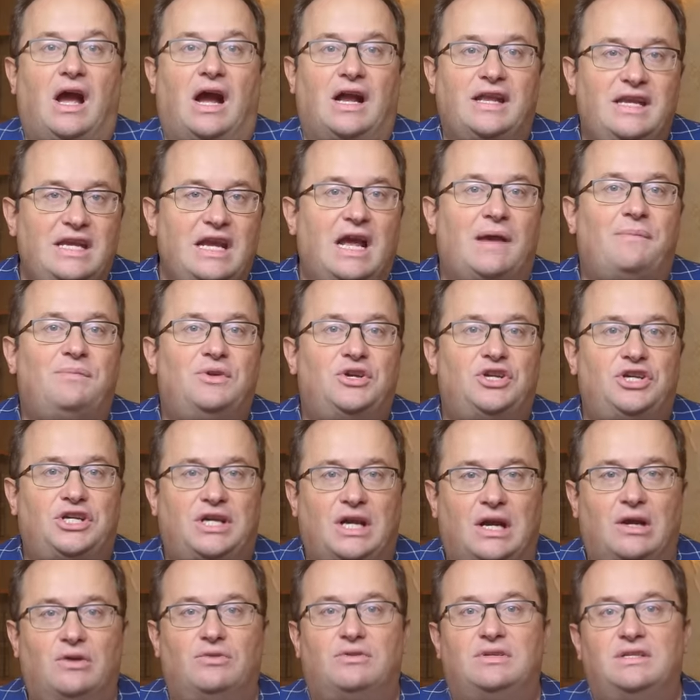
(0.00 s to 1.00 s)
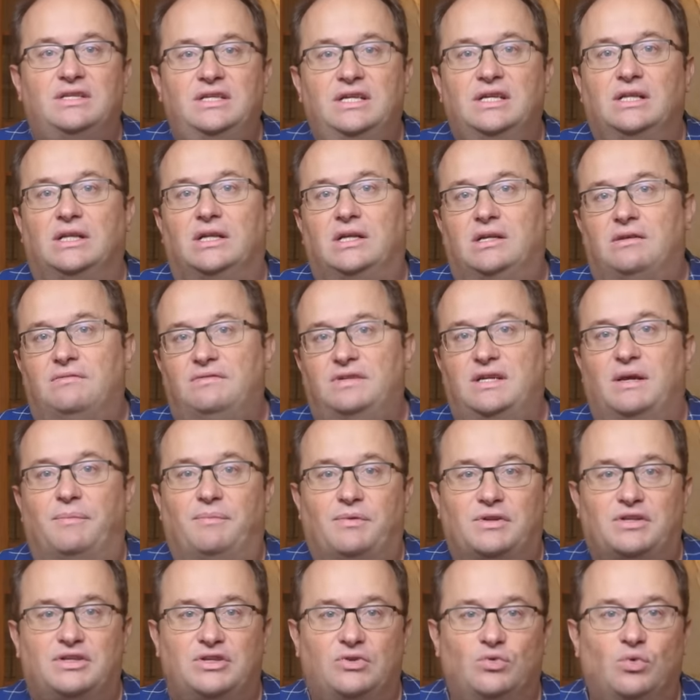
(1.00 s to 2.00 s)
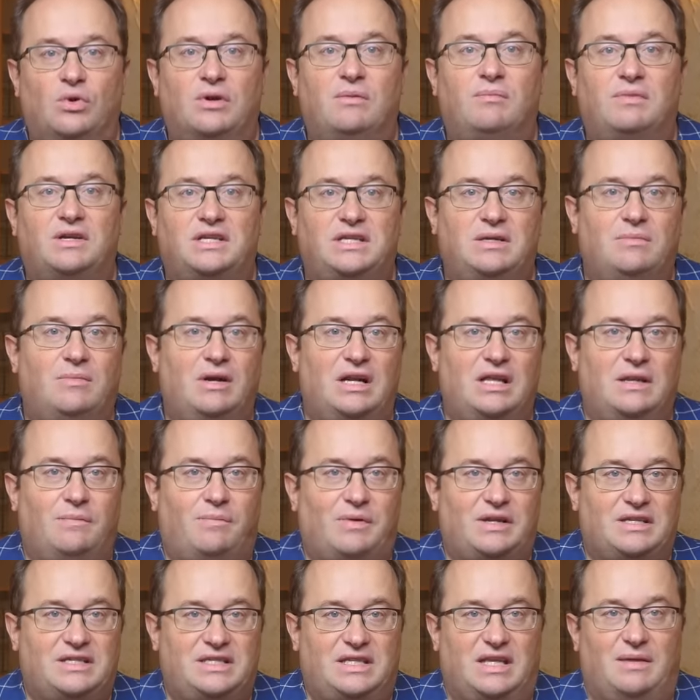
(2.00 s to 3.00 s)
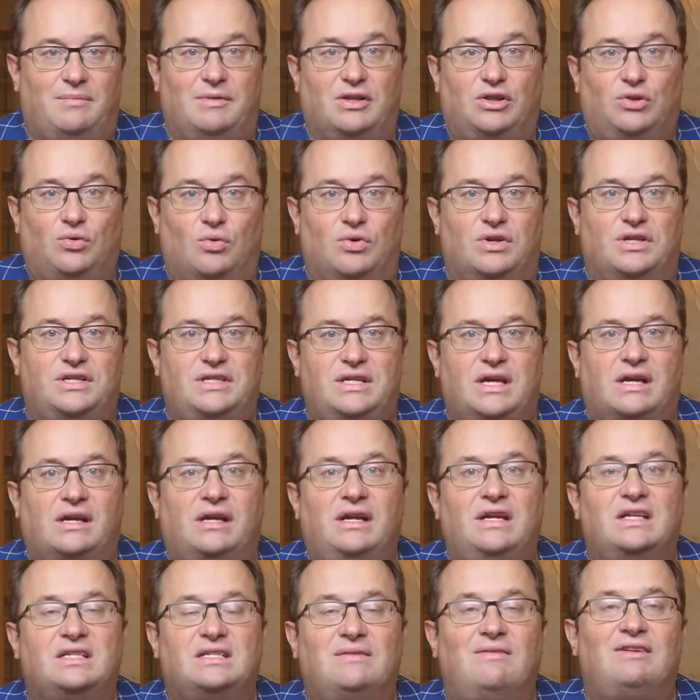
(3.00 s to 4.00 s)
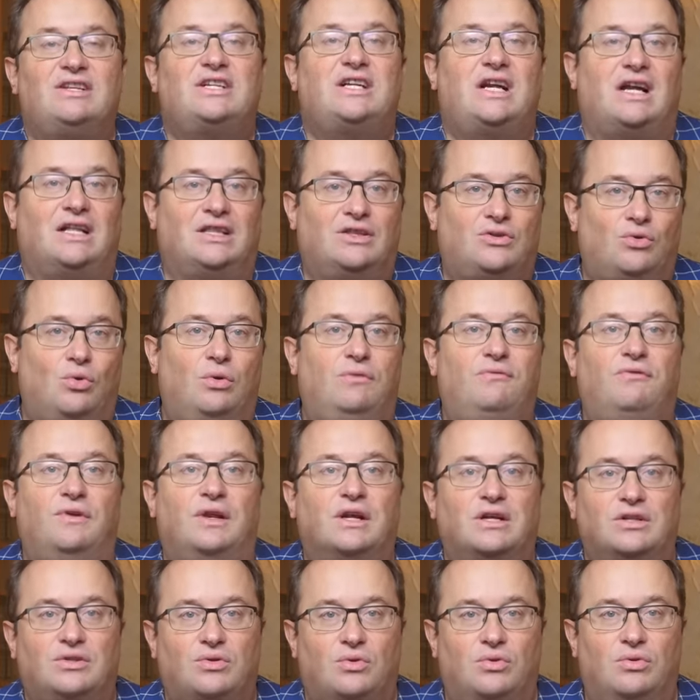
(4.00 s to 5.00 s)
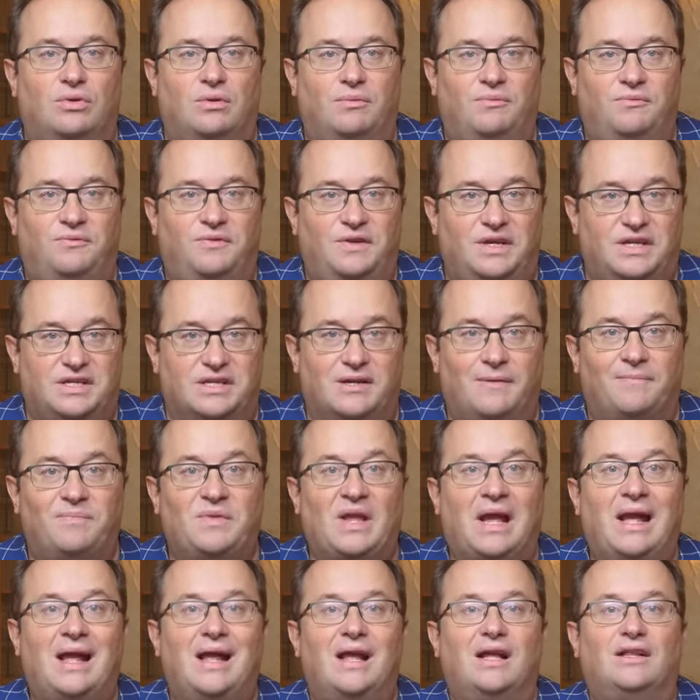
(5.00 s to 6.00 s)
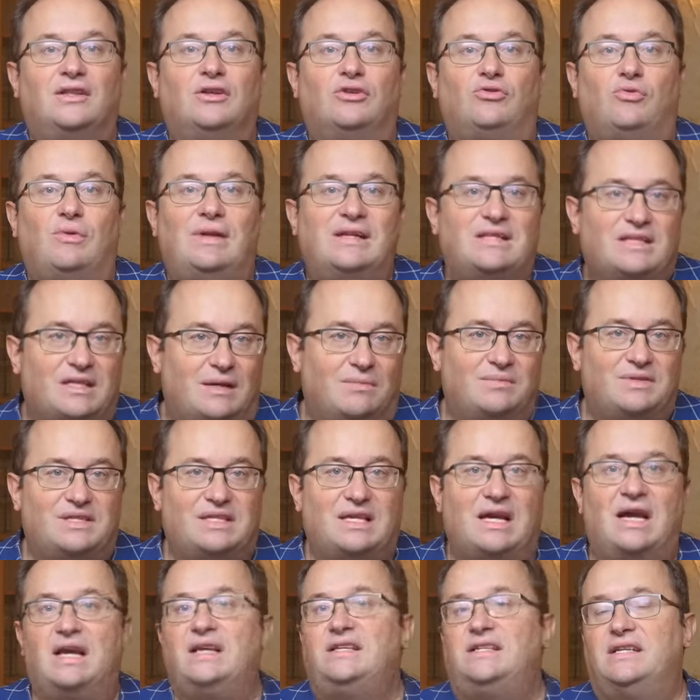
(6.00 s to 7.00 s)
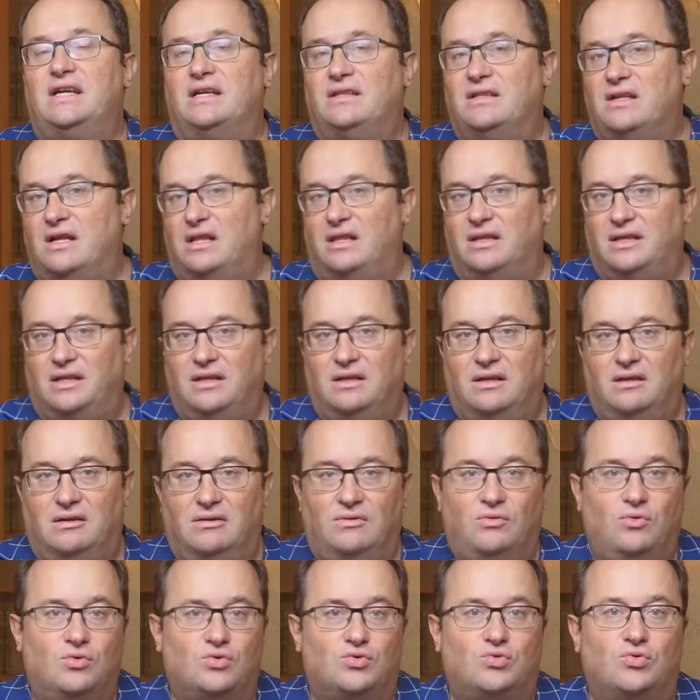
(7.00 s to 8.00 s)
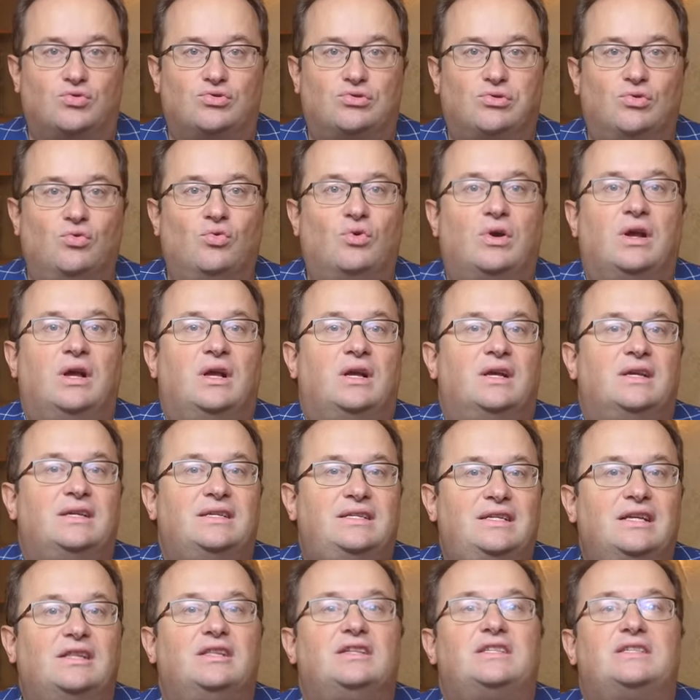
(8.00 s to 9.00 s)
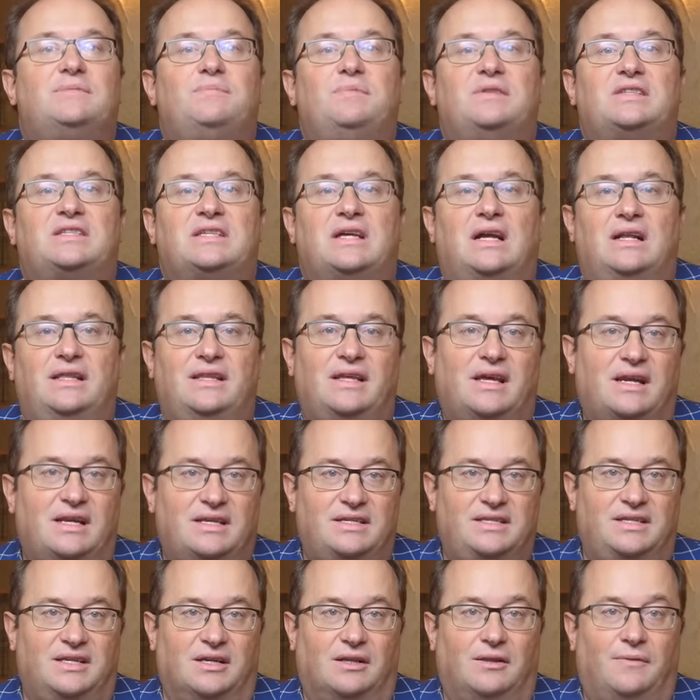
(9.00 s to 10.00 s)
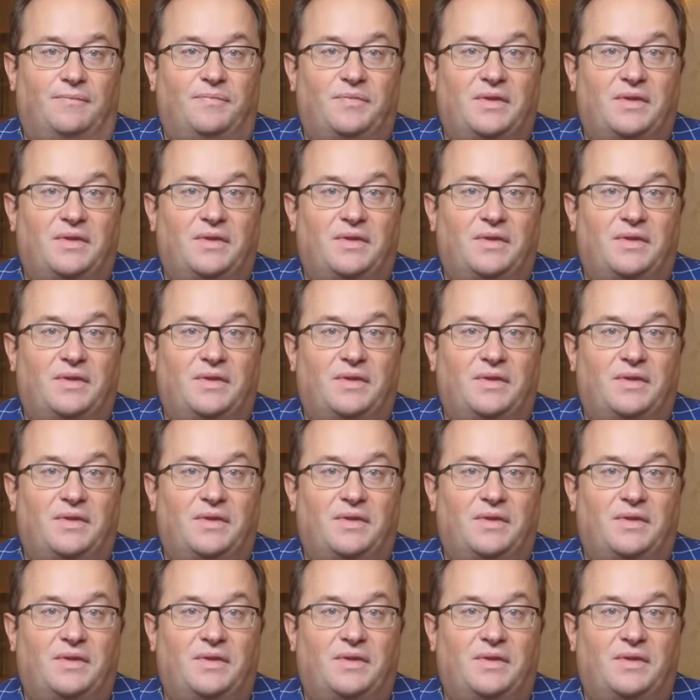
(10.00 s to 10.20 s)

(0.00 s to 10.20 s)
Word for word: Они обещают сделать все процедуры максимально простыми, то есть организовать контроль в электронном виде. На турецком сайте аналоги госуслуг сделать специальный раздел.